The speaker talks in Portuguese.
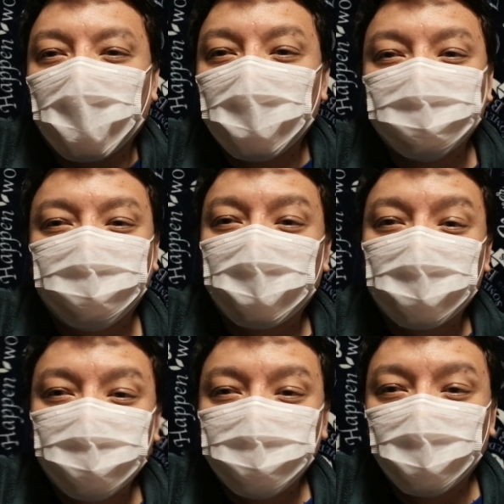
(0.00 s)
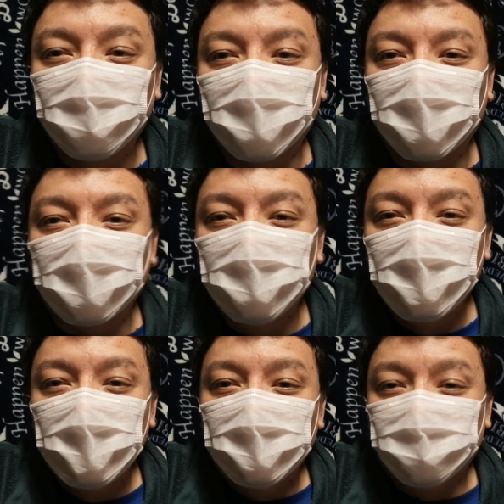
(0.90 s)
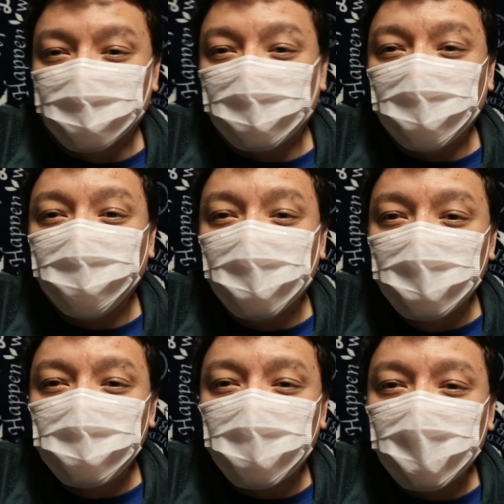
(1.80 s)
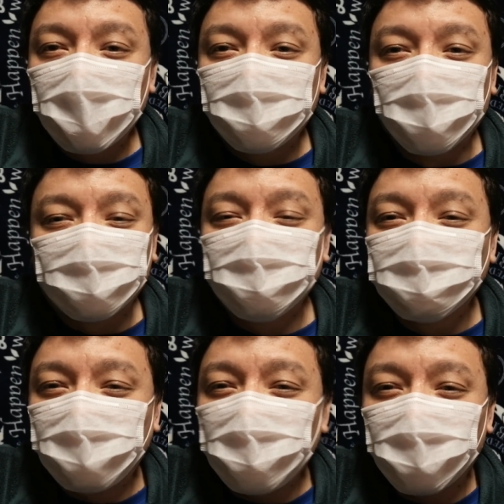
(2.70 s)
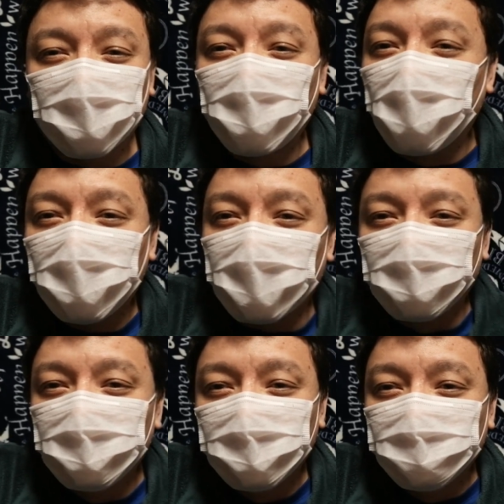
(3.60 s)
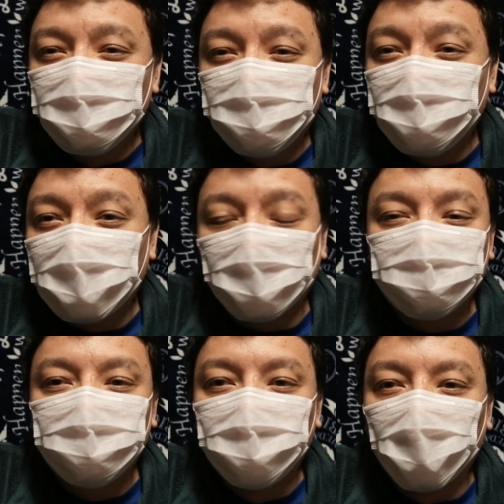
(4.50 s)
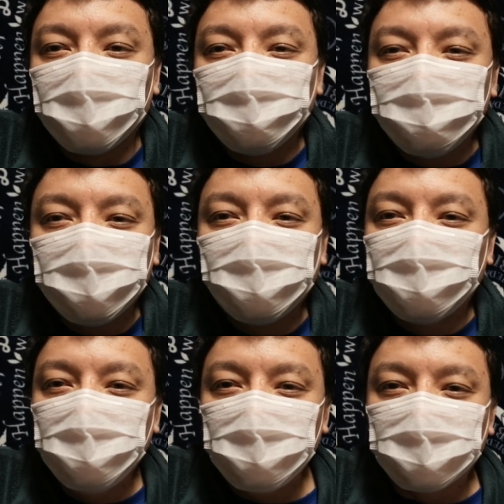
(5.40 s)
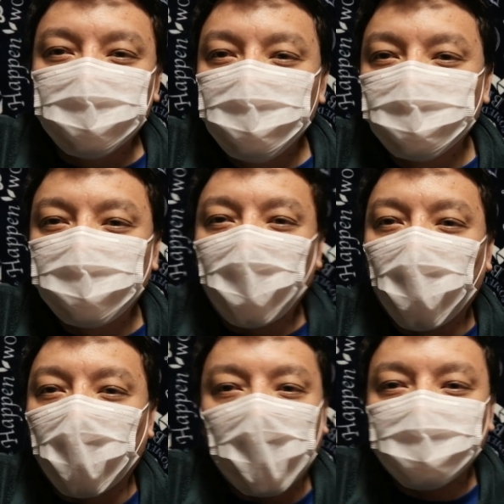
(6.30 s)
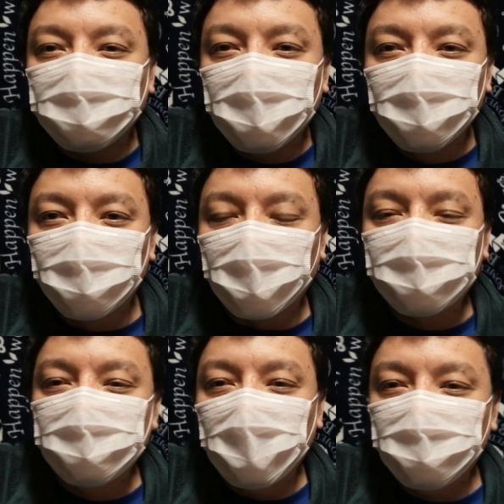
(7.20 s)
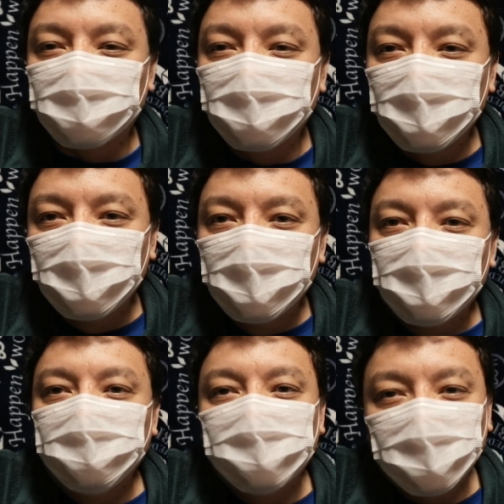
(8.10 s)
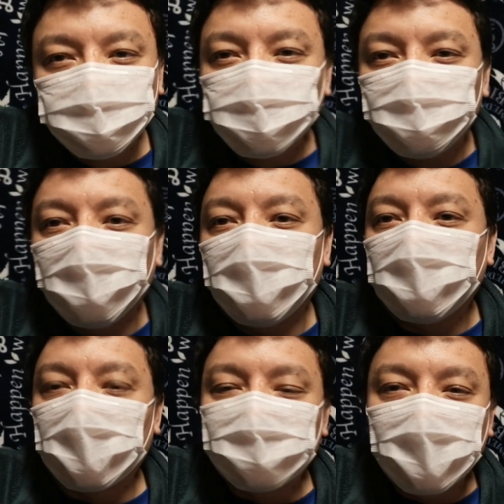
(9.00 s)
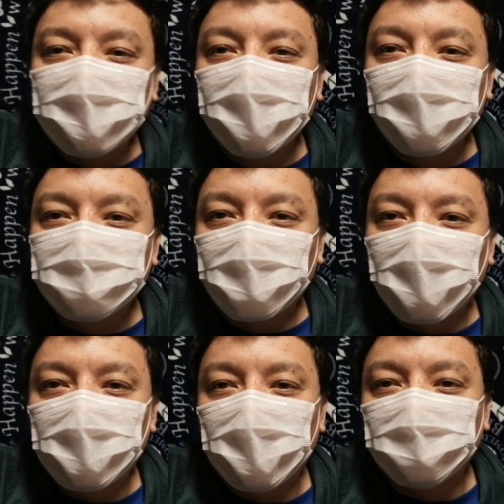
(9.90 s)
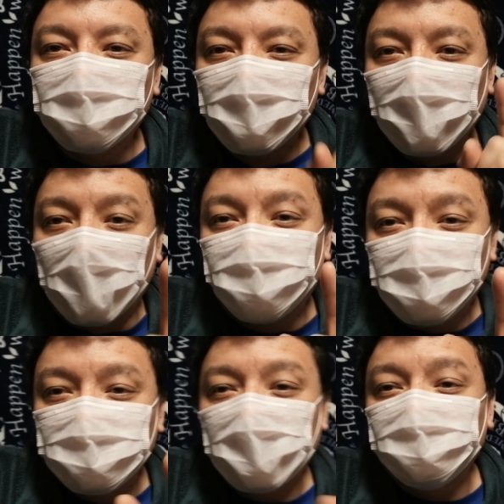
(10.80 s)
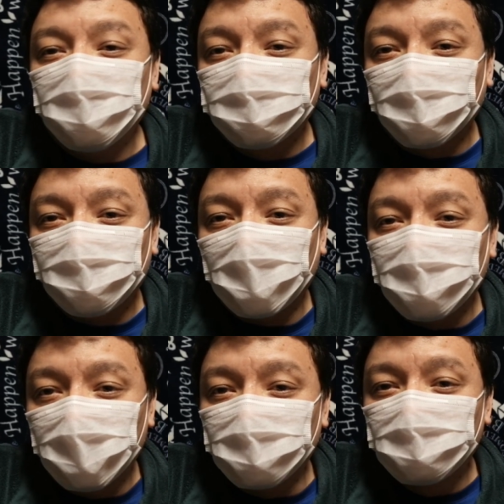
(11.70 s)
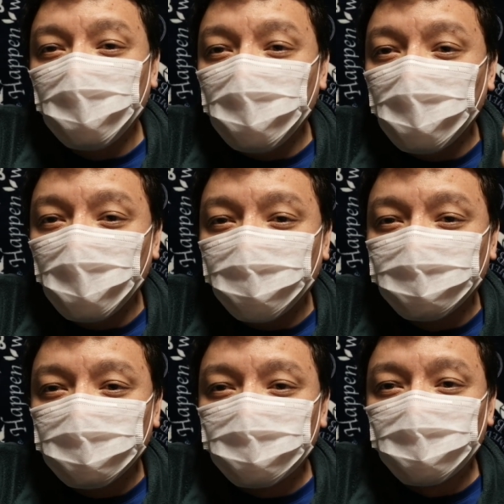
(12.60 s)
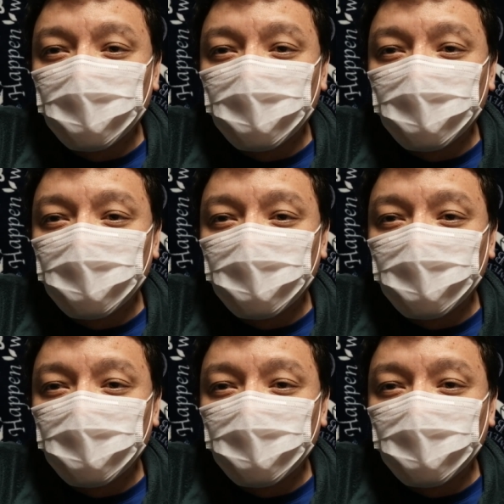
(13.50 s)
cagão tiraram o diploma, cara. Nós até falamos para eles, pô, vocês não têm vergonha de tirar um diploma de medicina e não ter coragem de atender um paciente? Então, tudo bem, cara, o que é deles está guardado. A verdade é que eu tô sabendo que em Guifo,